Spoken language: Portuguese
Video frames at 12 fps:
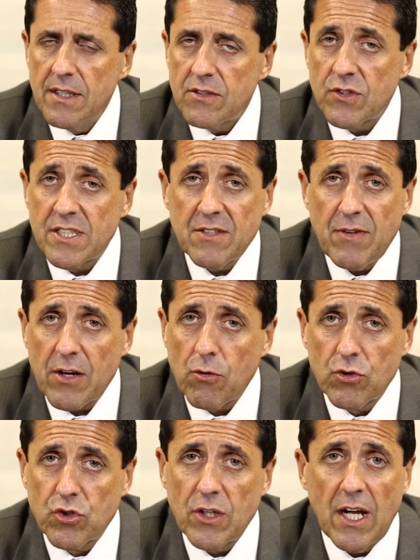Se você tiver
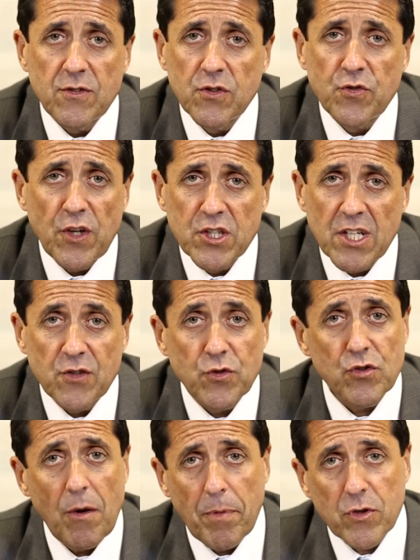ar-condicionado, vidros fechados. Se
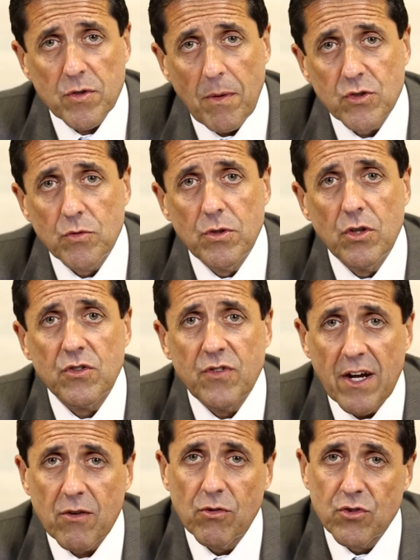você é uma pessoa mais humilde e não
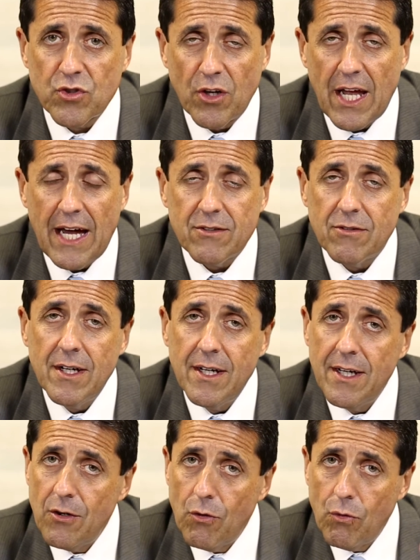tiver ar-condicionado,
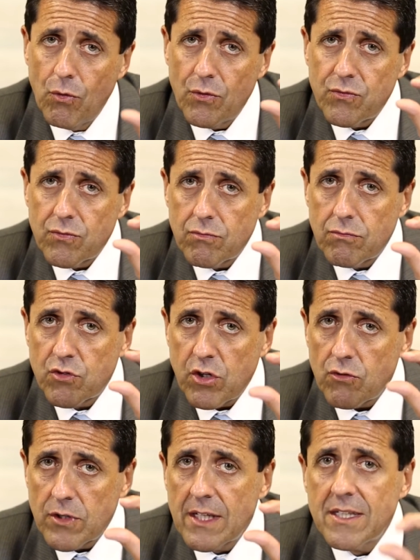um,
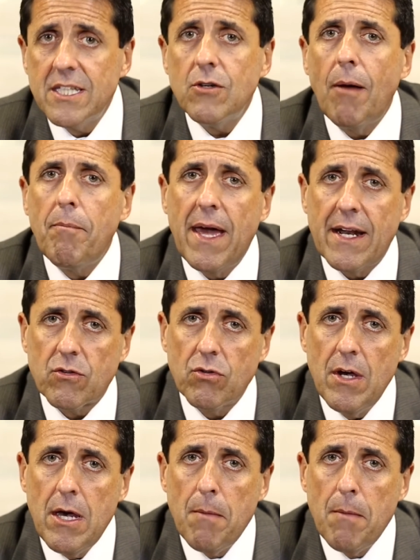só um tantinho aberto.